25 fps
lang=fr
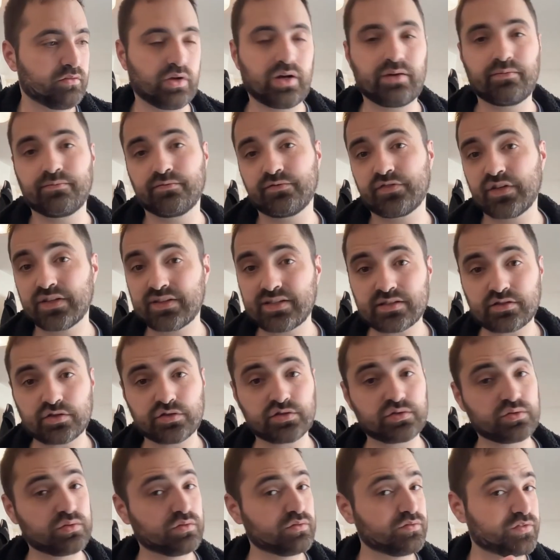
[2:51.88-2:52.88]
voilà, faites
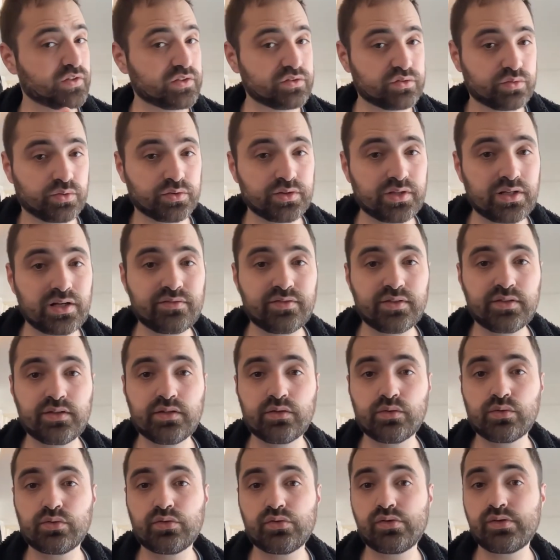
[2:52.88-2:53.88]
attention, faites tourner la
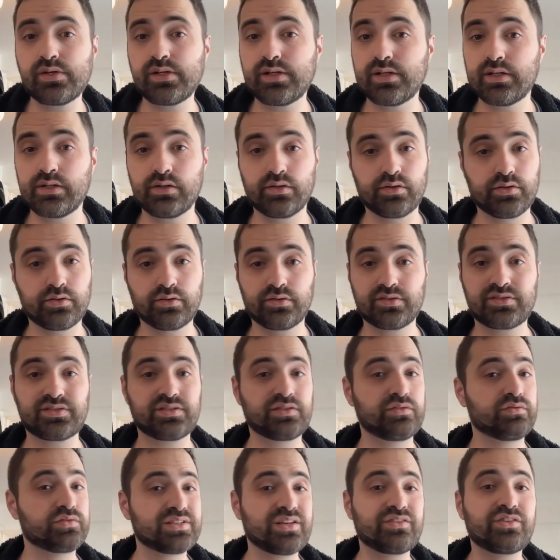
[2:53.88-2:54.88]
vidéo et
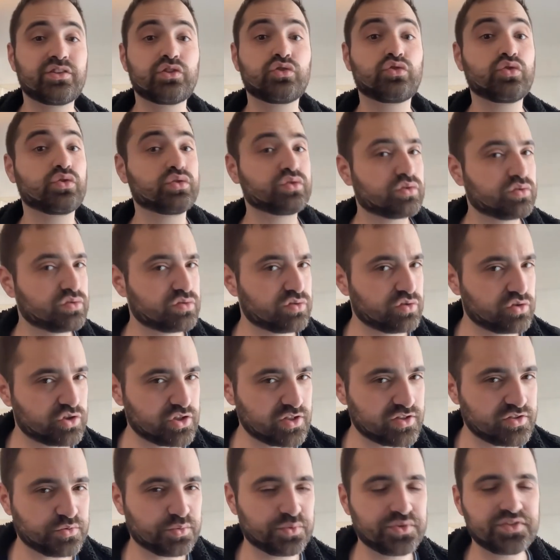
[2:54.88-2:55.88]
si vous avez d'autres
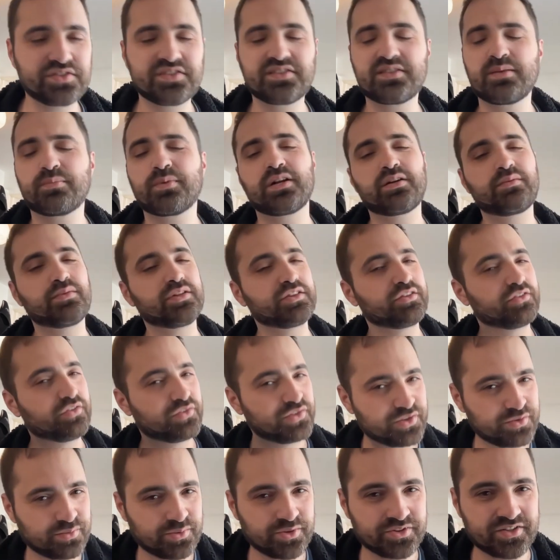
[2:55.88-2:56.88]
suggestions, n'hésitez pas à les mettre
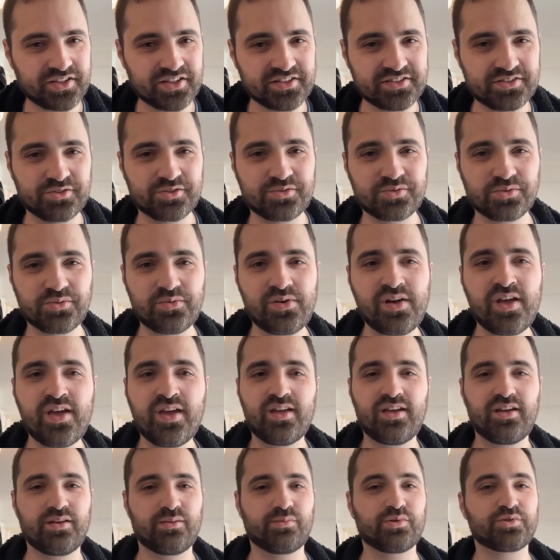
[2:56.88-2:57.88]
dans les commentaires ci-dessous.
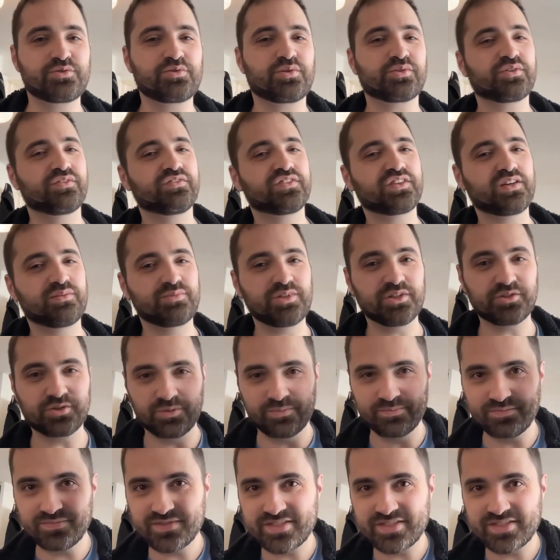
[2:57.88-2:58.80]
Et moi je vous retrouve très bientôt.